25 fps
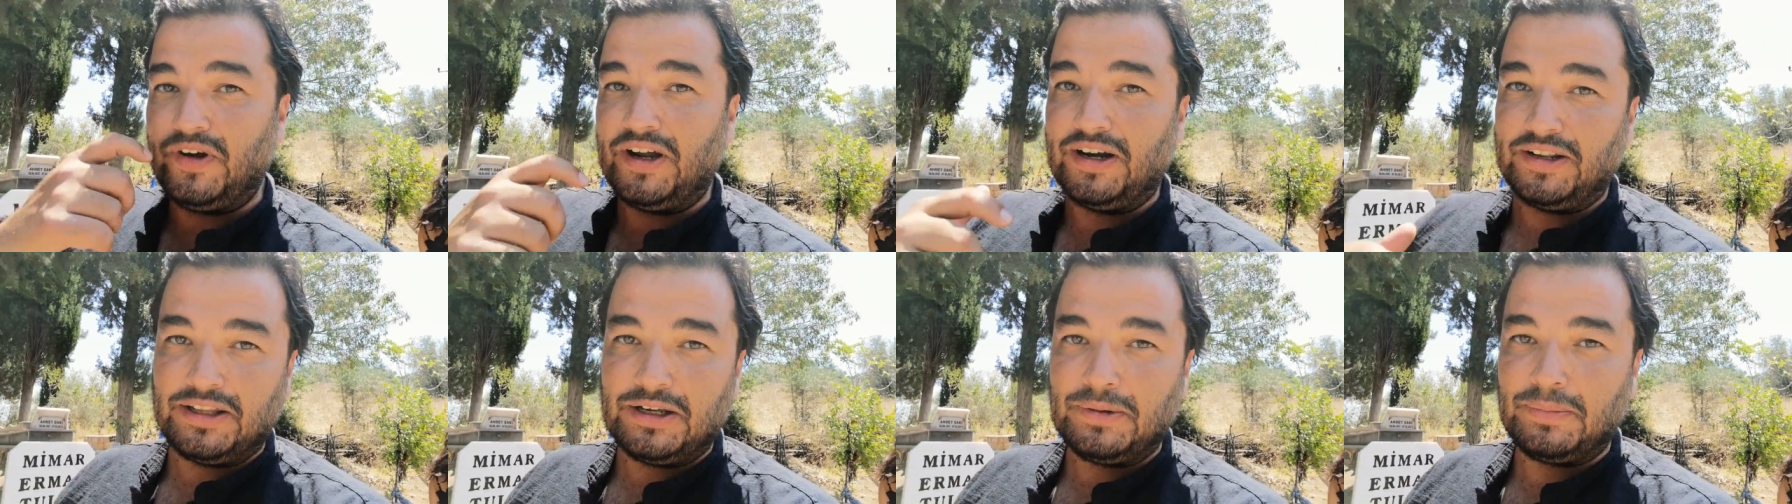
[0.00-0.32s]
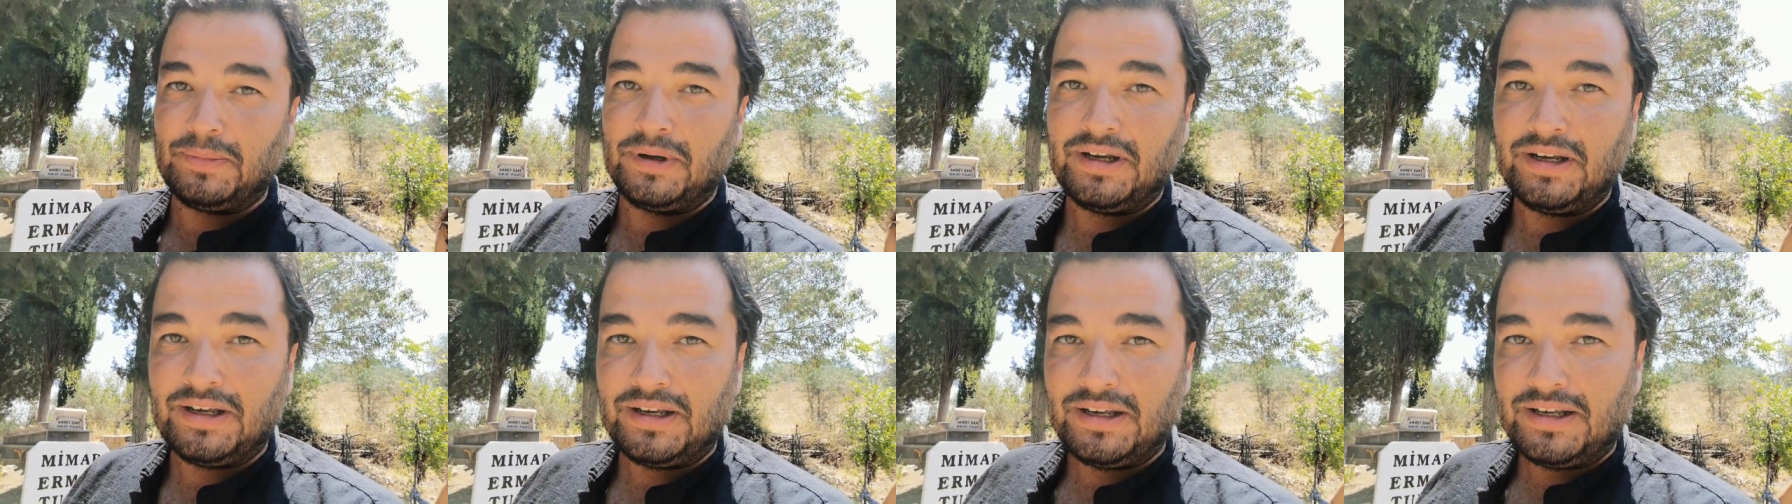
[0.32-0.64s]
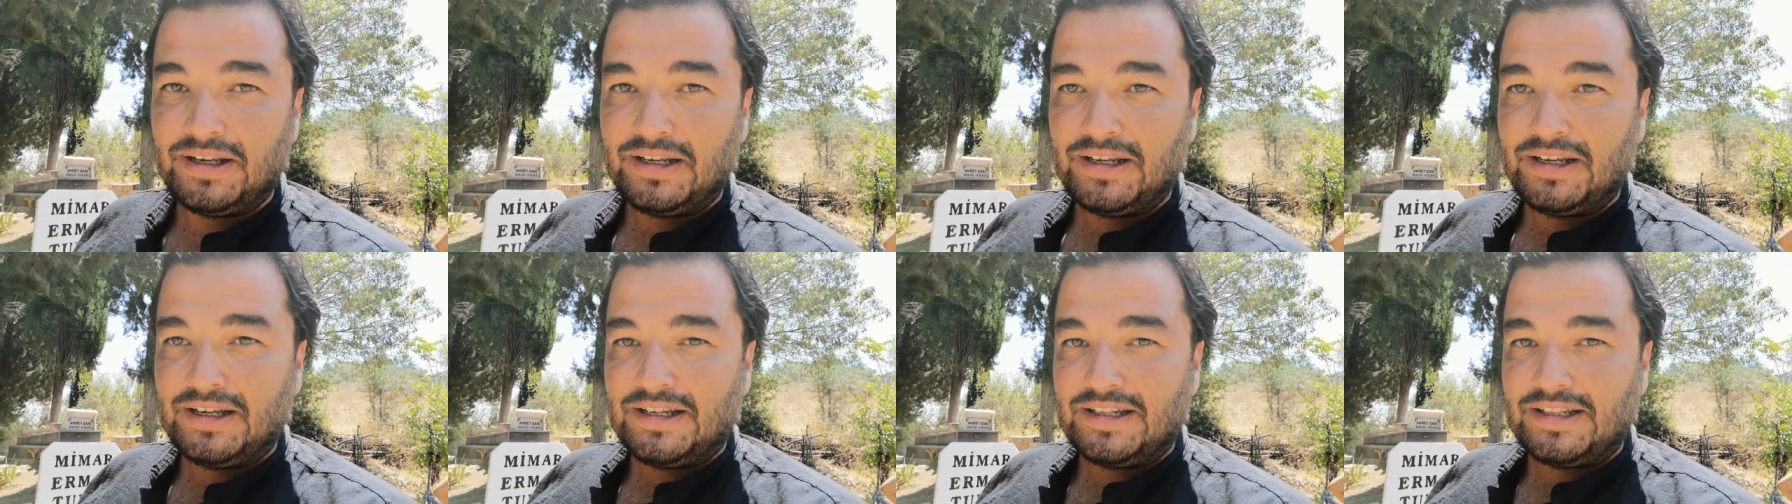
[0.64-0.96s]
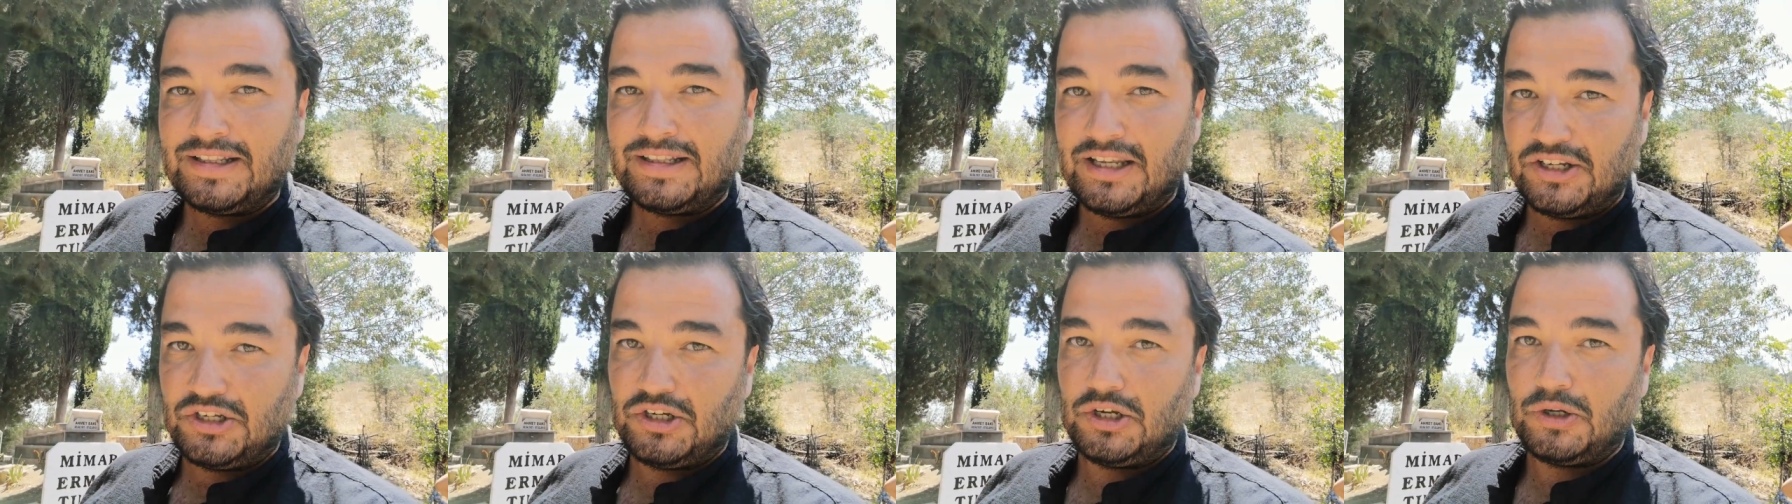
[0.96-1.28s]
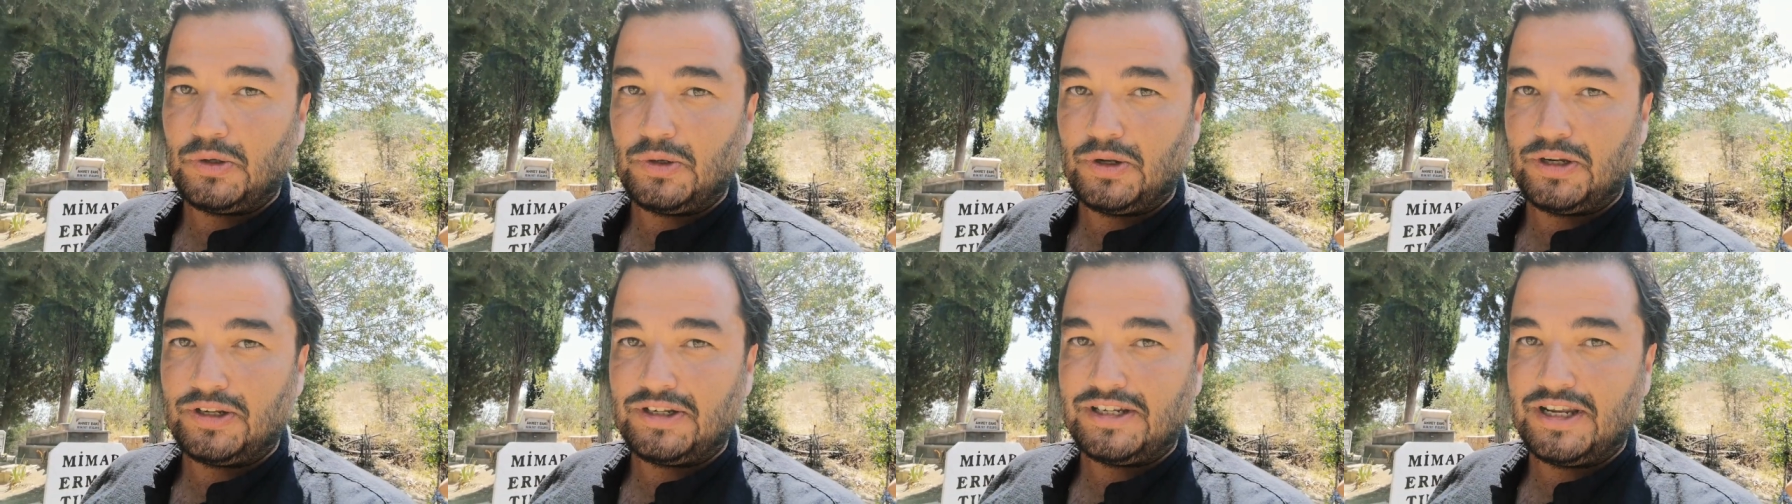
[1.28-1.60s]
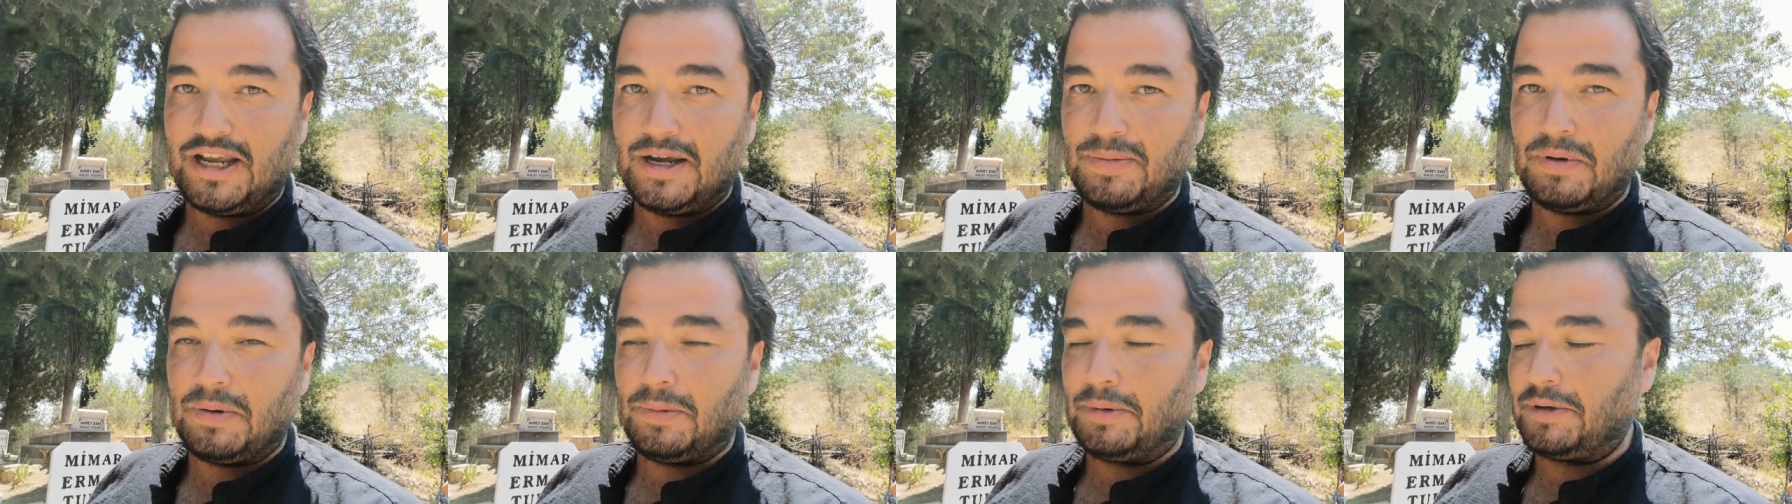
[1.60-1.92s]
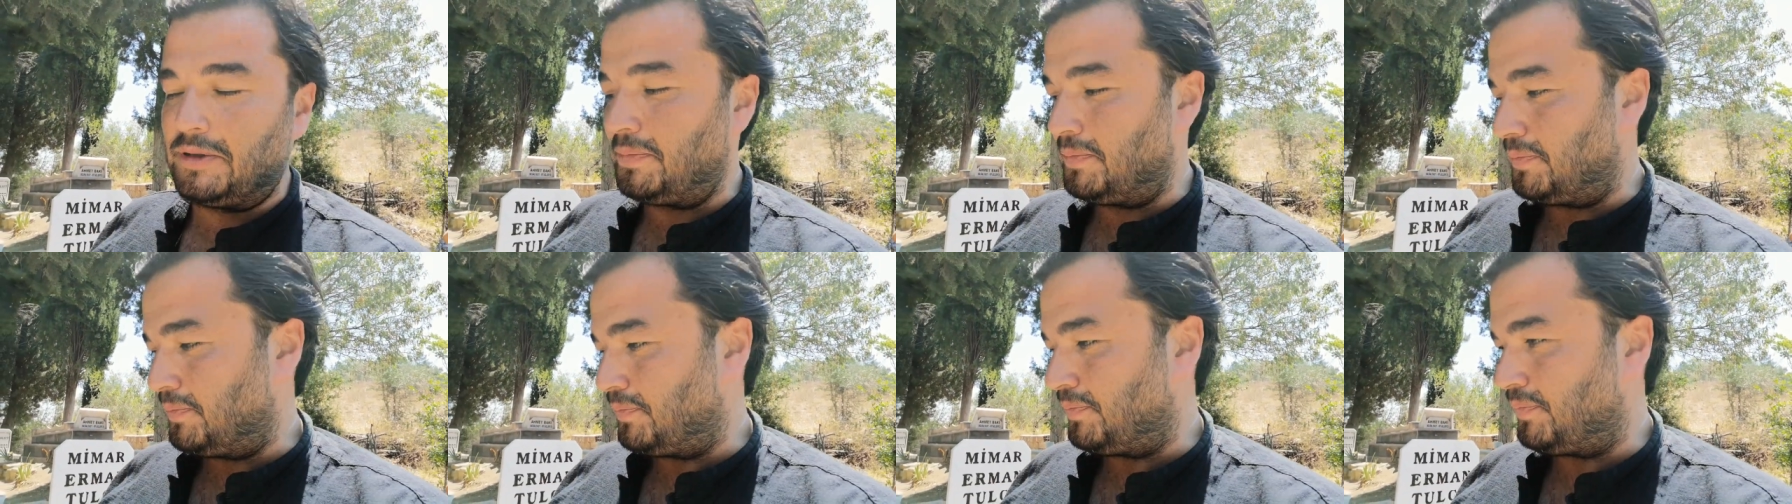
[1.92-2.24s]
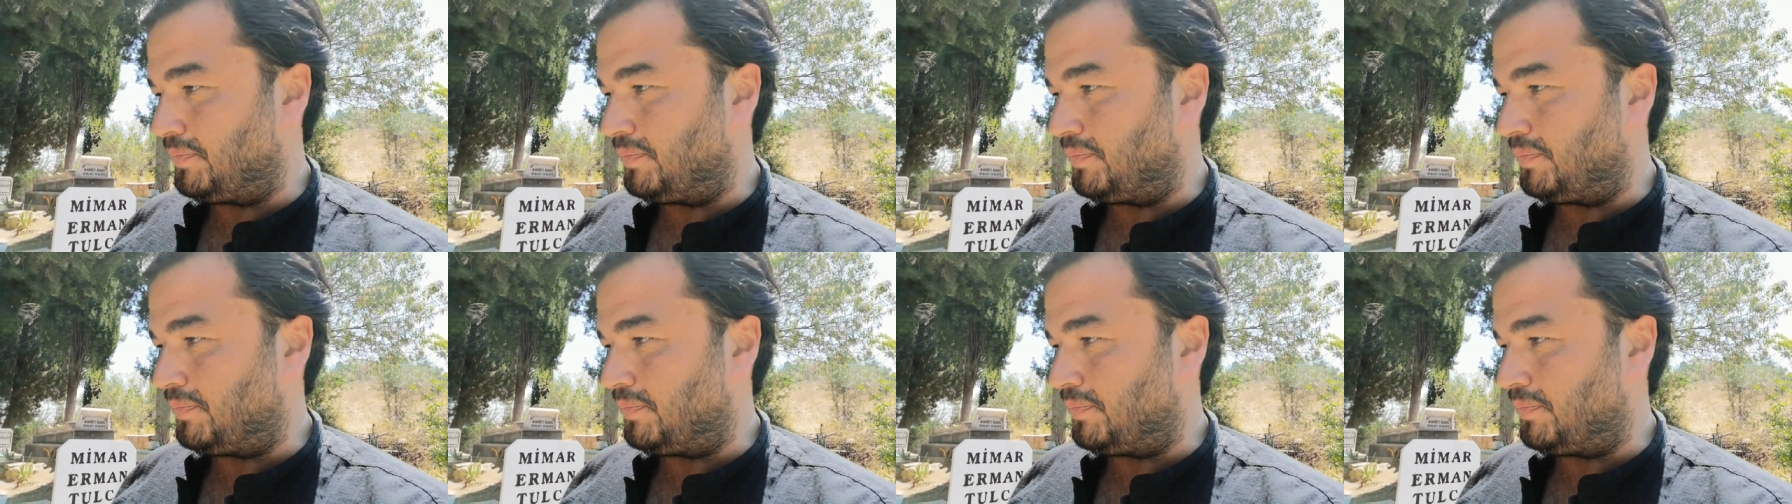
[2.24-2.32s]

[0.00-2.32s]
vardı ama teşekkür şey yapamadım.